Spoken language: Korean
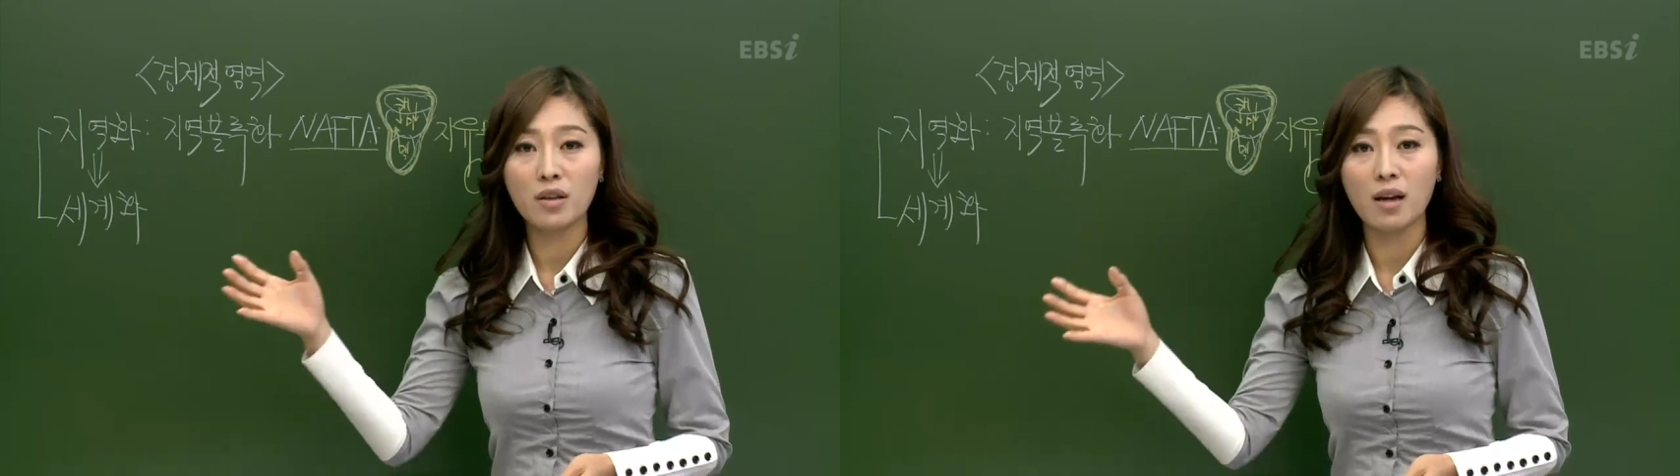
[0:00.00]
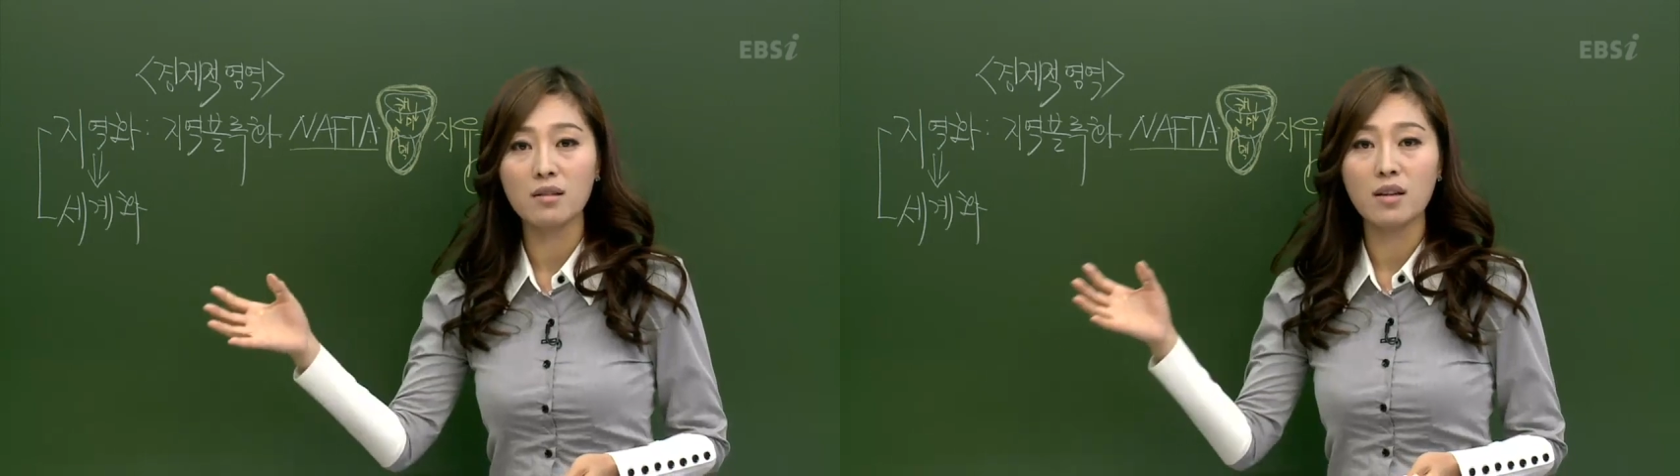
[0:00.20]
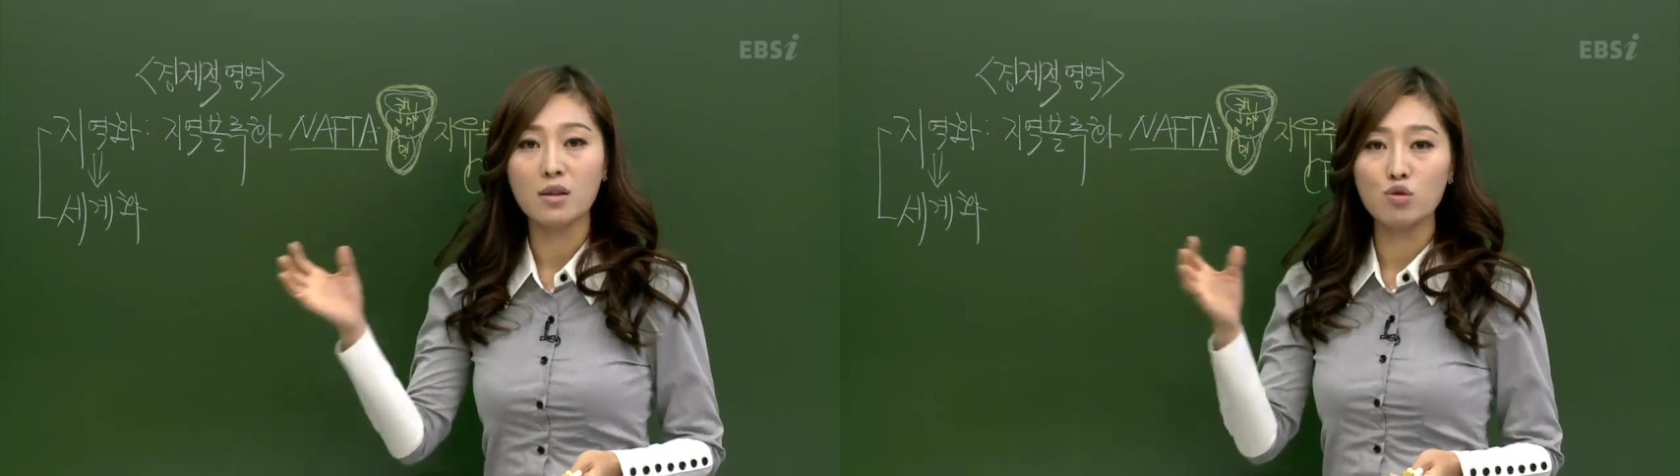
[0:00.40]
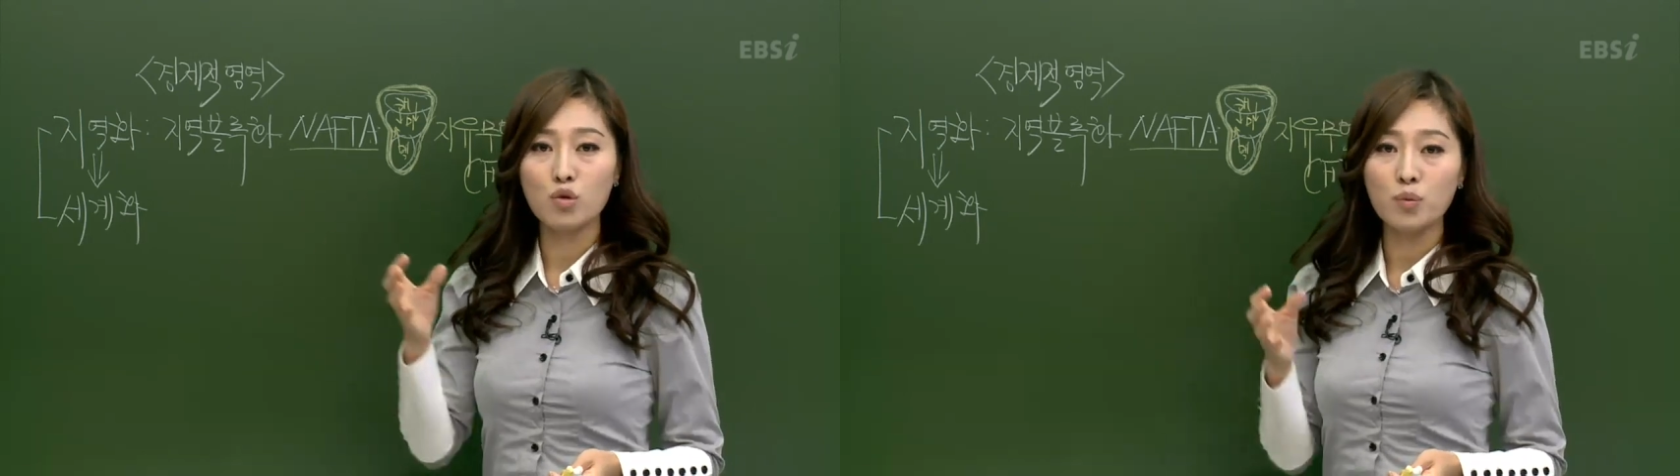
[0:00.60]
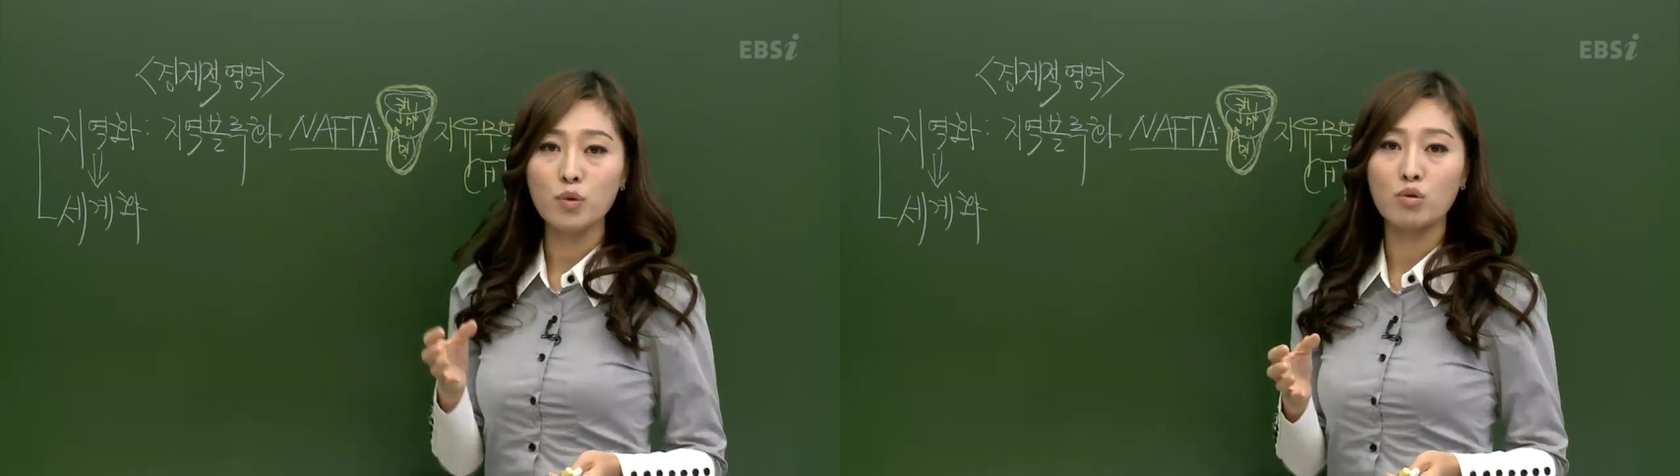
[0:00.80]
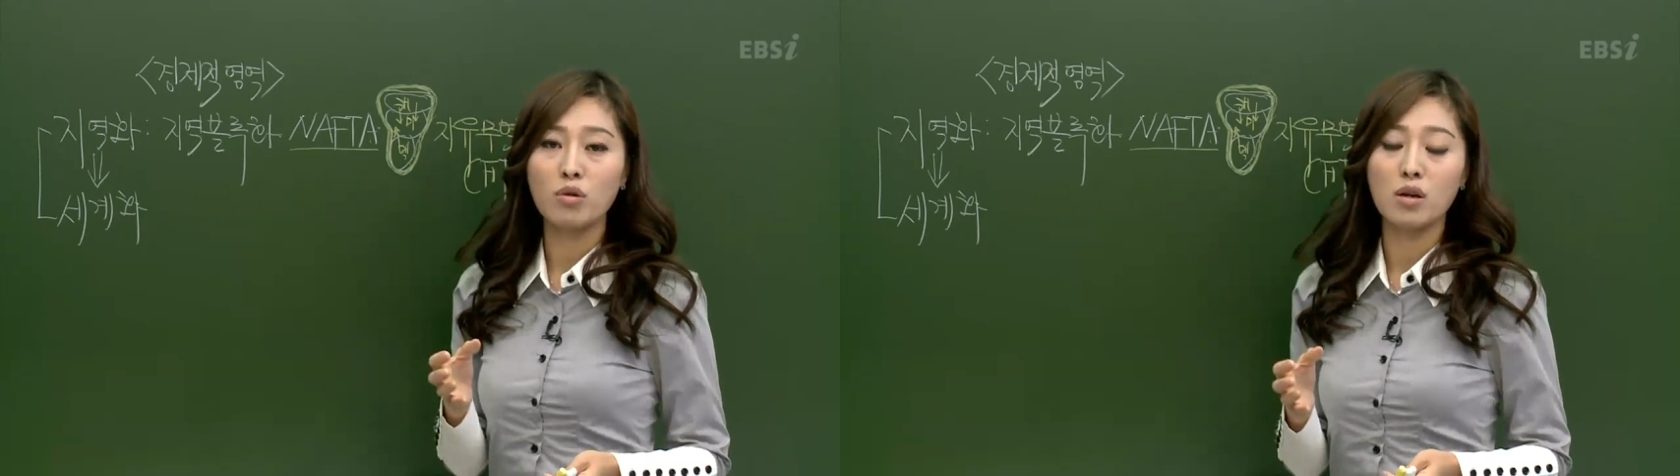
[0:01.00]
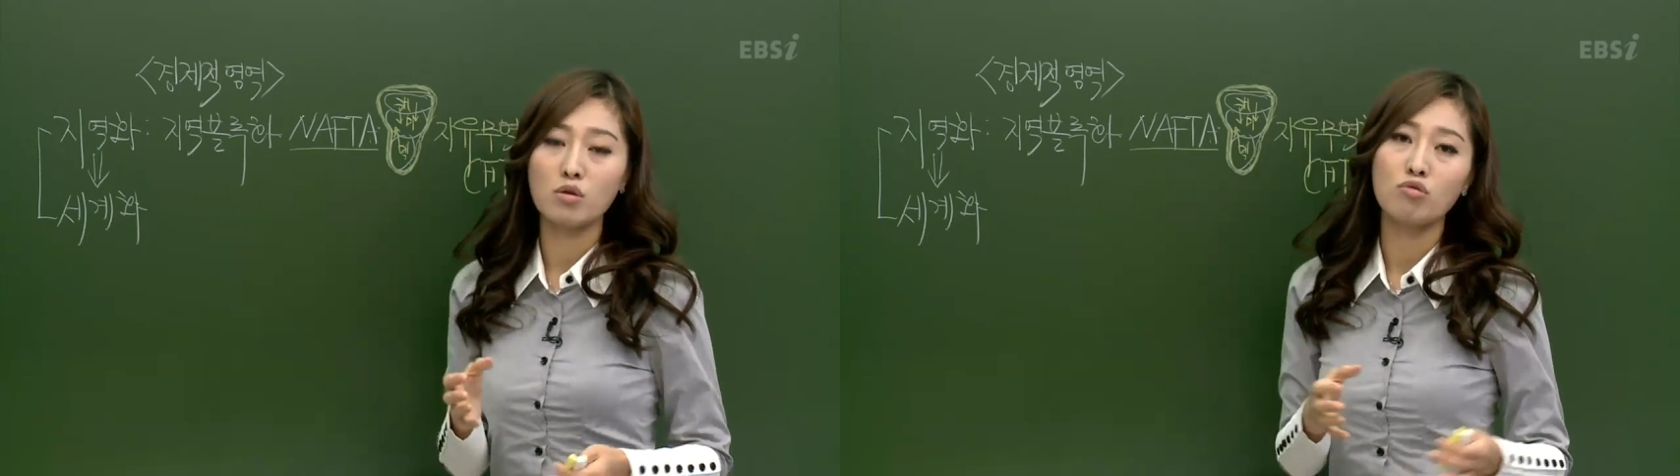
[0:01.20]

다른 나라 수출품이 들어와서